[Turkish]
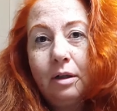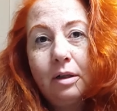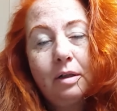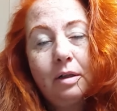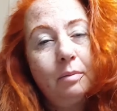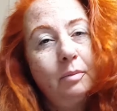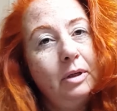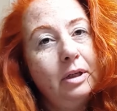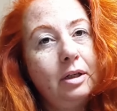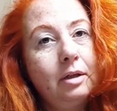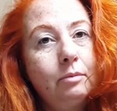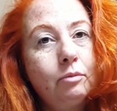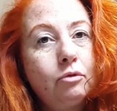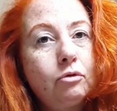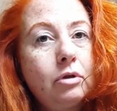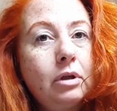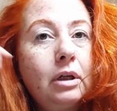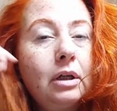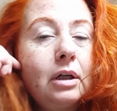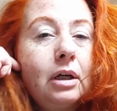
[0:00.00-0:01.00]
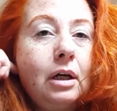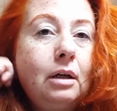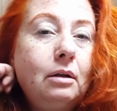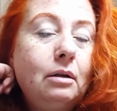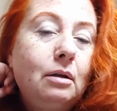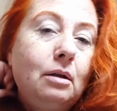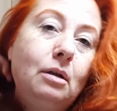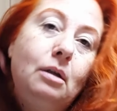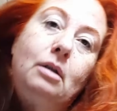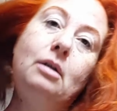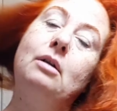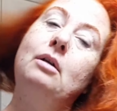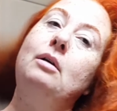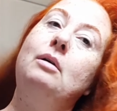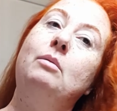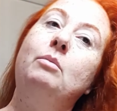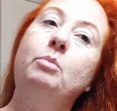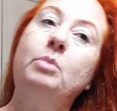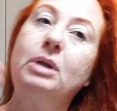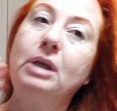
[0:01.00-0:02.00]
Neyse belki buradayken
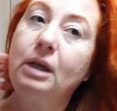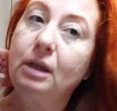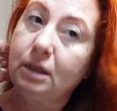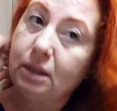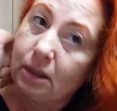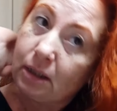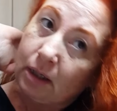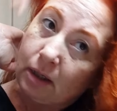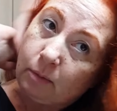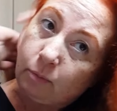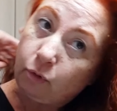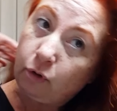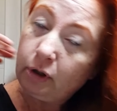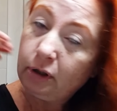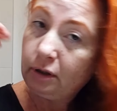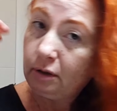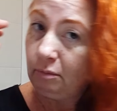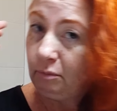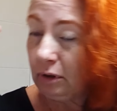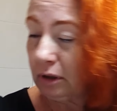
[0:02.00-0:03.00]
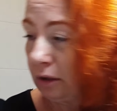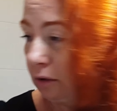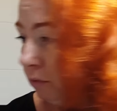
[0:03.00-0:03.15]
bir kez daha boyarım